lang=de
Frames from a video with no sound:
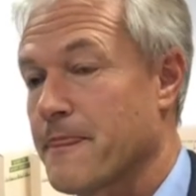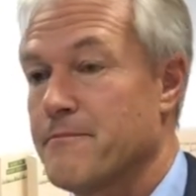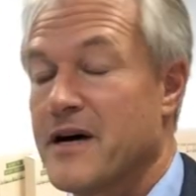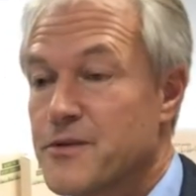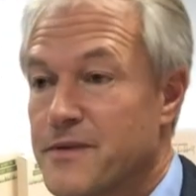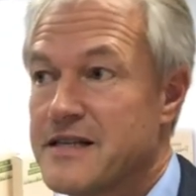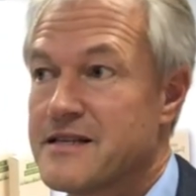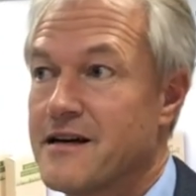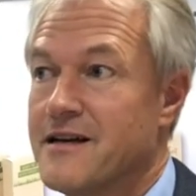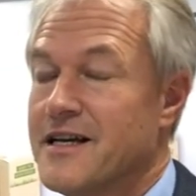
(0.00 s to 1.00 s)
Beispiel ist
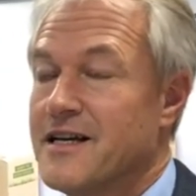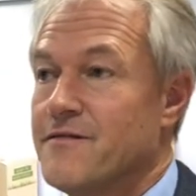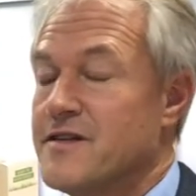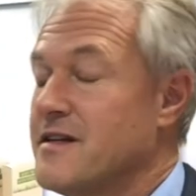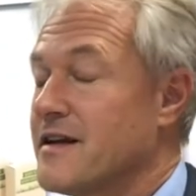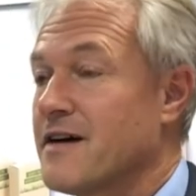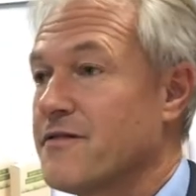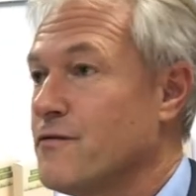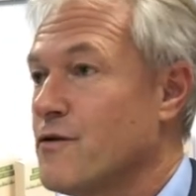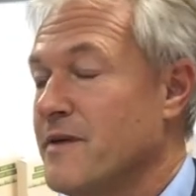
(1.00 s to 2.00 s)
ja, wir sind ja nach wie
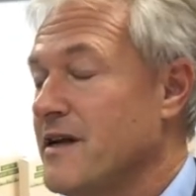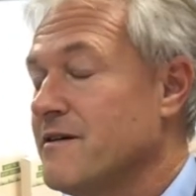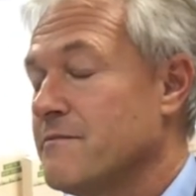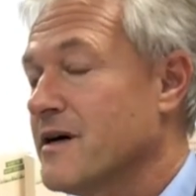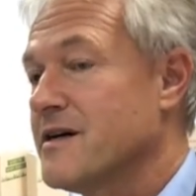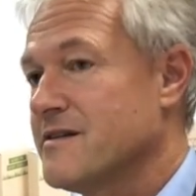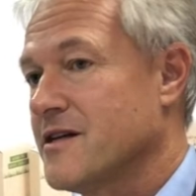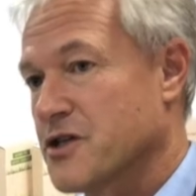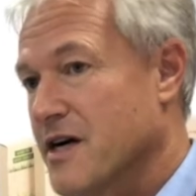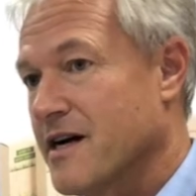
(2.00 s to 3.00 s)
vor im Medienbereich sehr
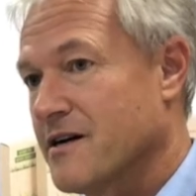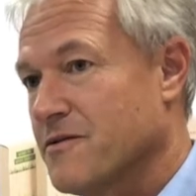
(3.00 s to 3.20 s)
stark.